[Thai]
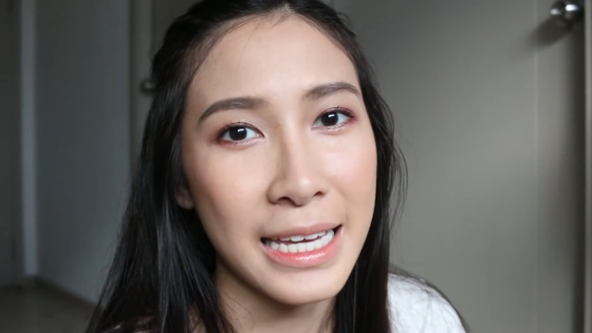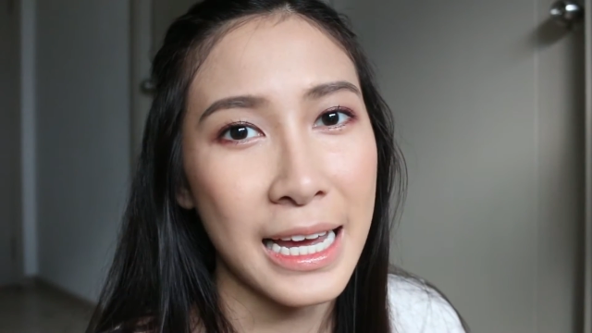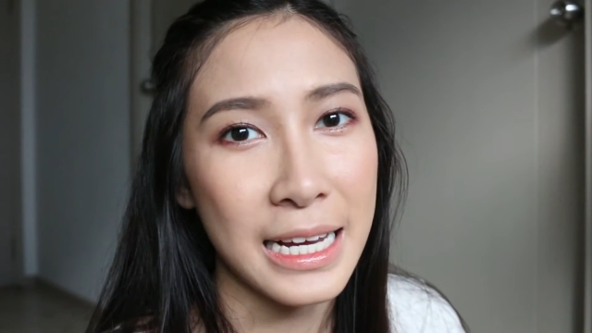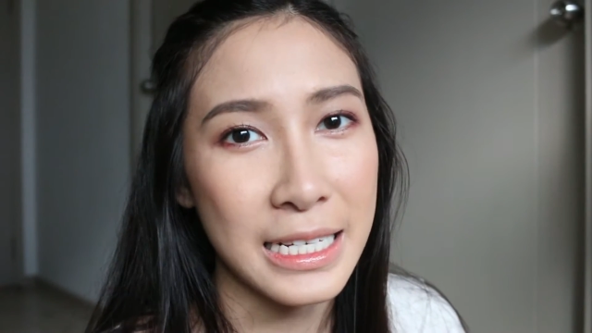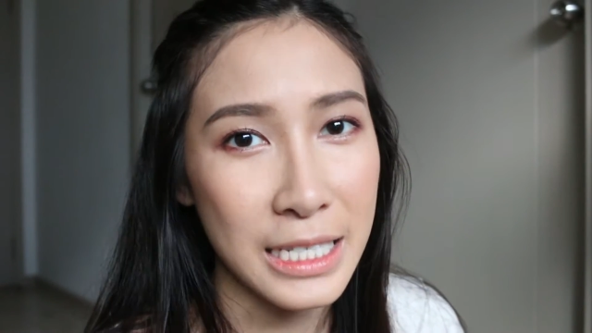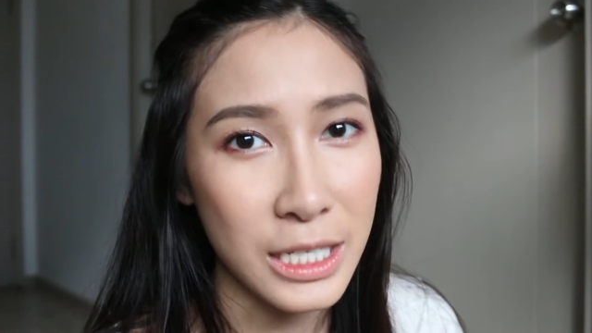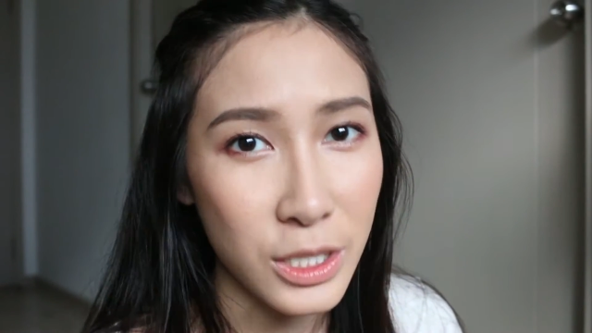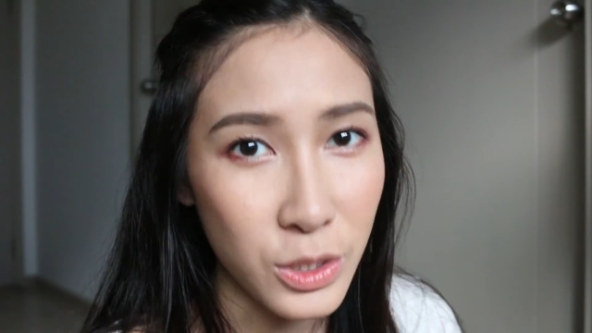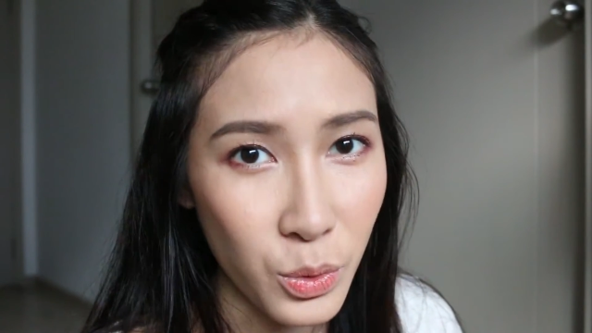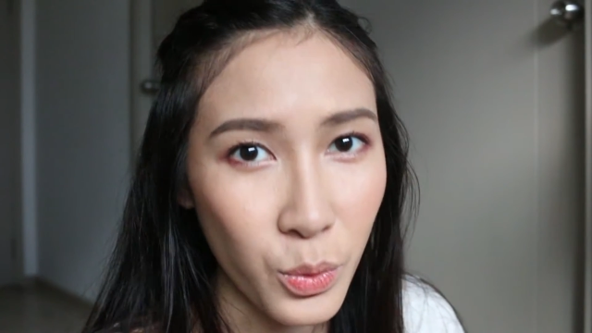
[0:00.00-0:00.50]
อยา
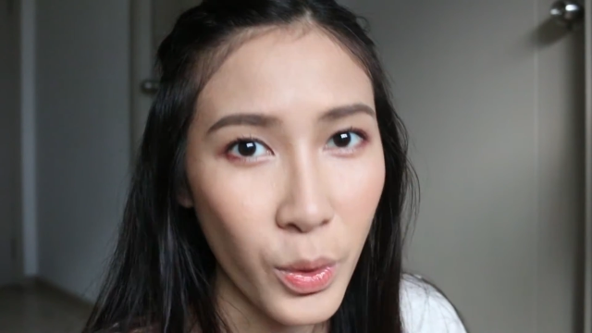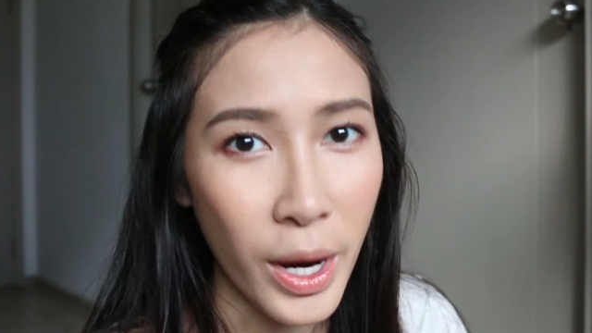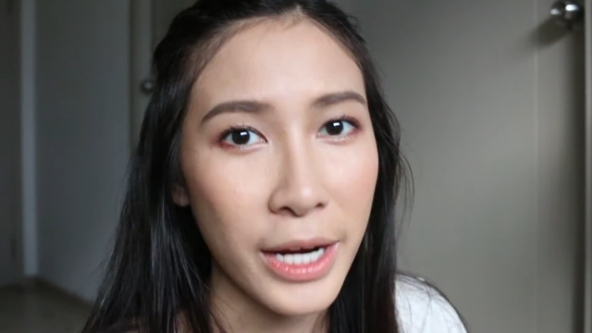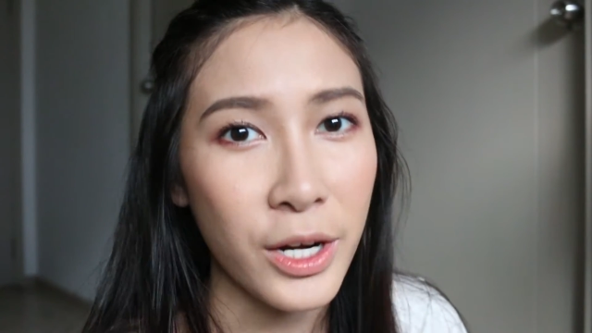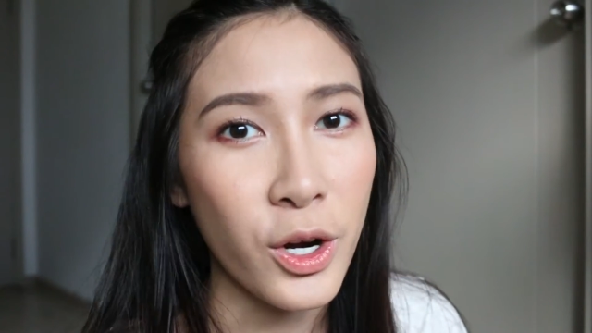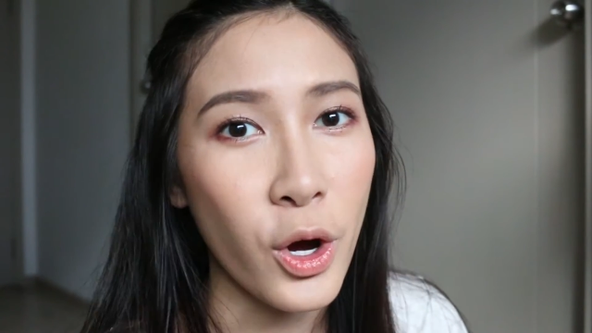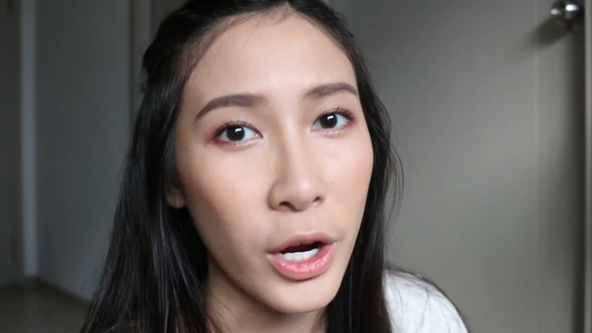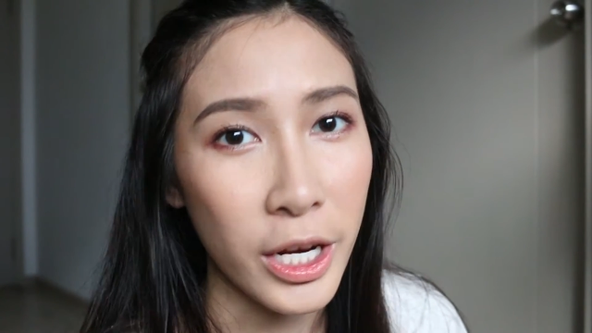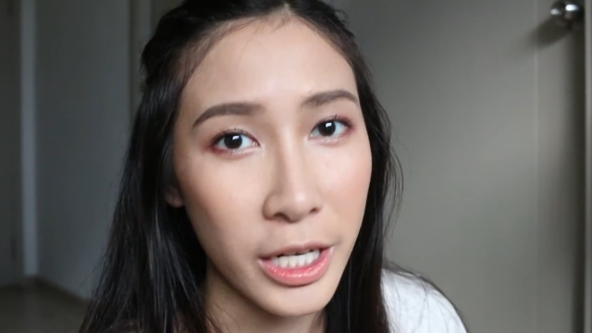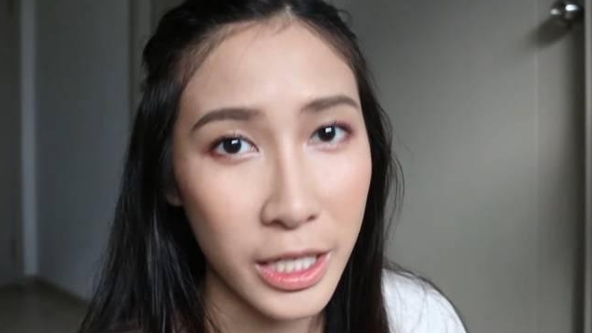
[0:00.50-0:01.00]
กจะสวย
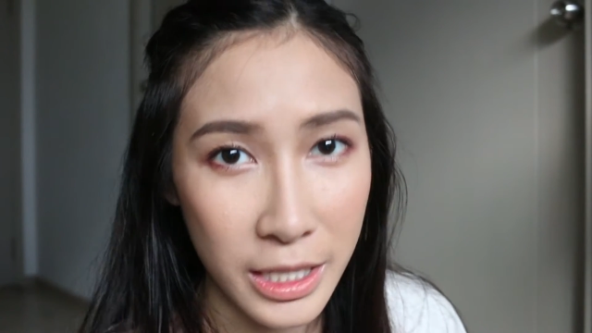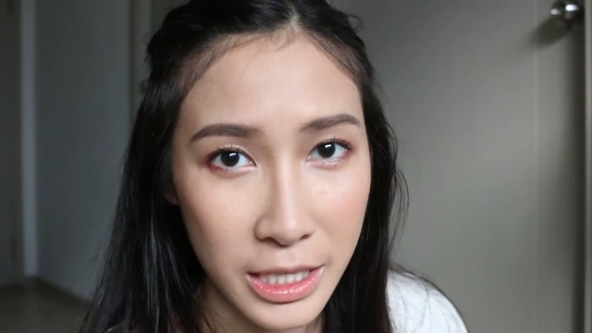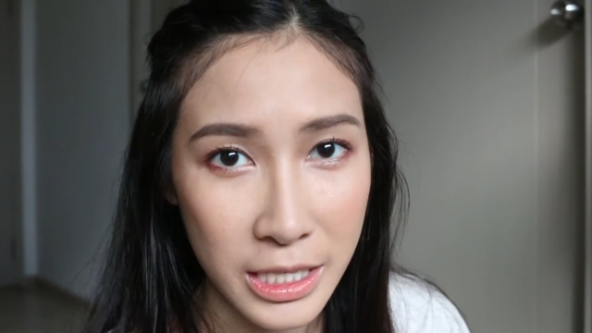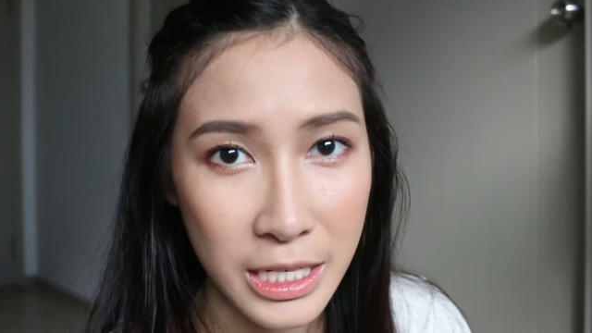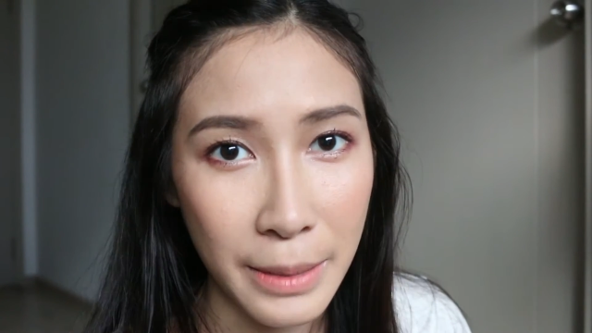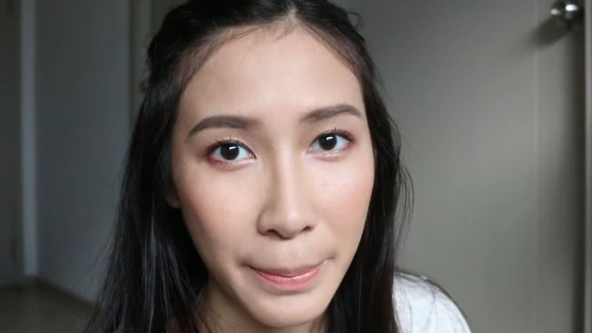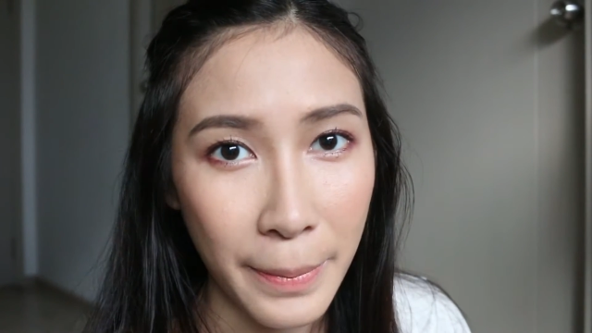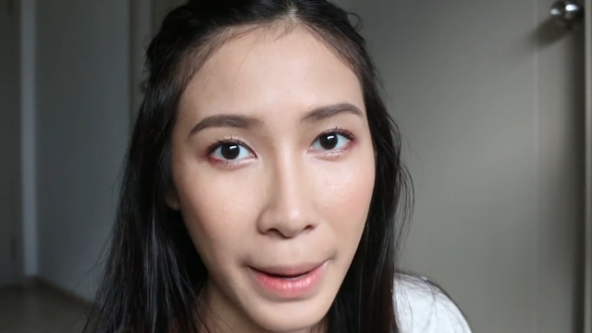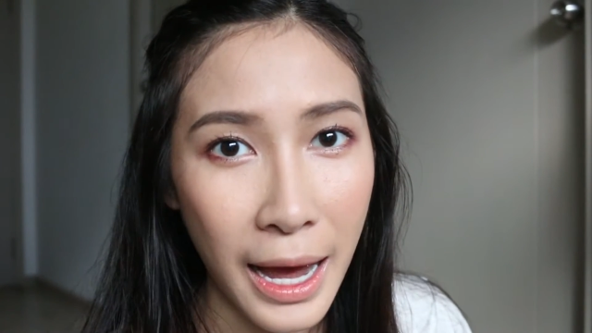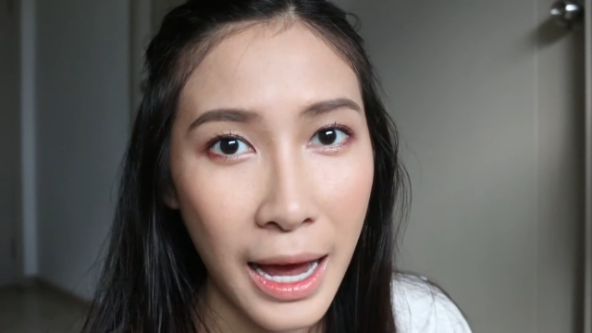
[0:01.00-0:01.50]
หน่อยหนึ่ง
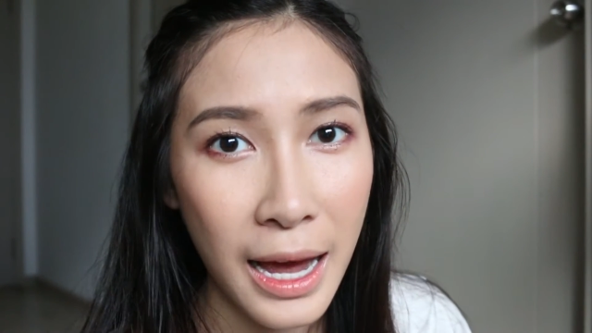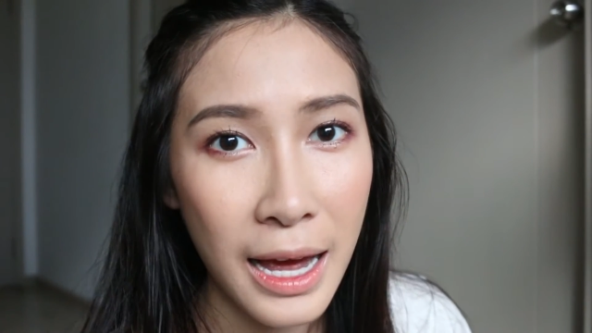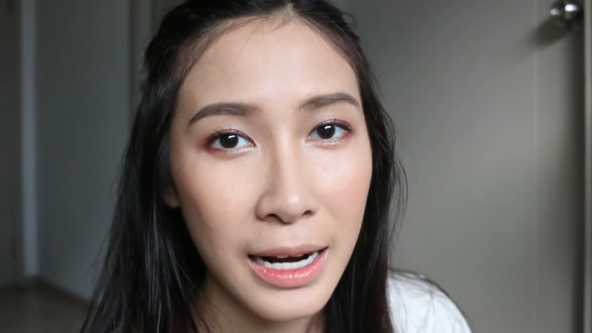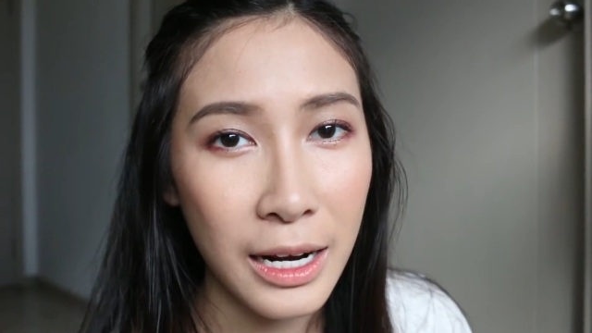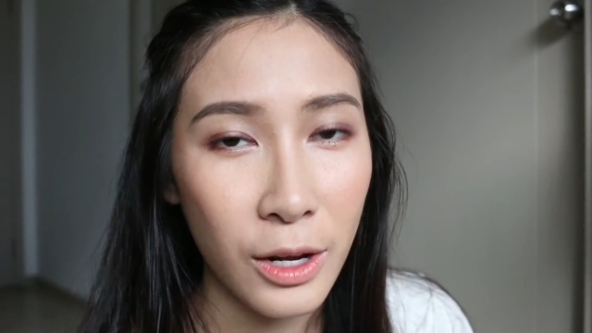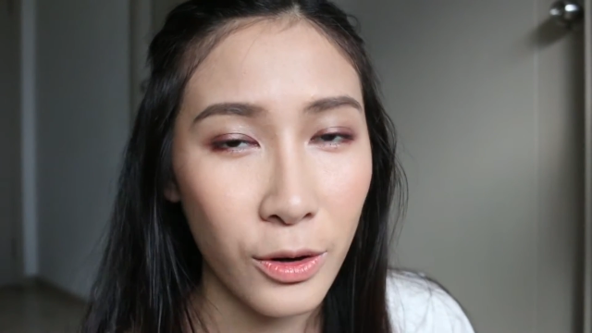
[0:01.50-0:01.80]
ใช่ปะ